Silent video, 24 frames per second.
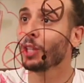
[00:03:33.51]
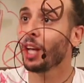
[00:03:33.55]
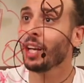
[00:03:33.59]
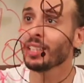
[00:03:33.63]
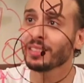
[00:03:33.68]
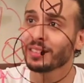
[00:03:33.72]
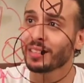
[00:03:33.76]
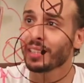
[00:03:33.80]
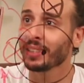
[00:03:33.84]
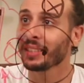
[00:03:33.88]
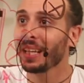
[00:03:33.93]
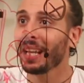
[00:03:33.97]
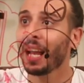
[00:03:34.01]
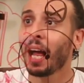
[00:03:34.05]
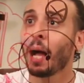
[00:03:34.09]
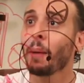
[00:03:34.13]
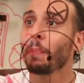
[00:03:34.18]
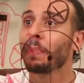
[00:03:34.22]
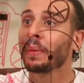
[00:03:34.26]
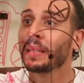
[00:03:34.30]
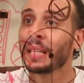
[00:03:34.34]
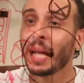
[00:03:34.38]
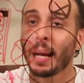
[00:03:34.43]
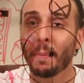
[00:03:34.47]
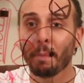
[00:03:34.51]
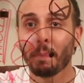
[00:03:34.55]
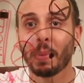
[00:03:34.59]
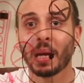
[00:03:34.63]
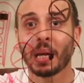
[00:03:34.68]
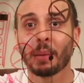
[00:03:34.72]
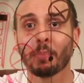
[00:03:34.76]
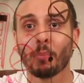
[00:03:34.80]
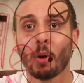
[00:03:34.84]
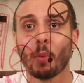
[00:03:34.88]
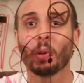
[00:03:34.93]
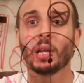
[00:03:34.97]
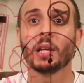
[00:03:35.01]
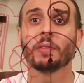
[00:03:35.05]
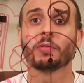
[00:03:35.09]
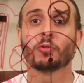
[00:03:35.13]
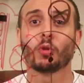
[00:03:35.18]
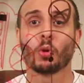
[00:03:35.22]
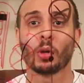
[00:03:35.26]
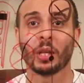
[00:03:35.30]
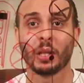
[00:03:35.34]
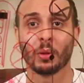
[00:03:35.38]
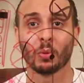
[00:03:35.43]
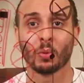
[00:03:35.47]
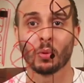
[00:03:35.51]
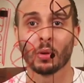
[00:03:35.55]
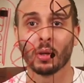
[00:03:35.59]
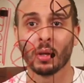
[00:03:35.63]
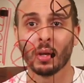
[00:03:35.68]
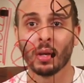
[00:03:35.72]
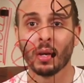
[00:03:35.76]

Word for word: اصلا يلعب جنب ايموبيلي في تورينو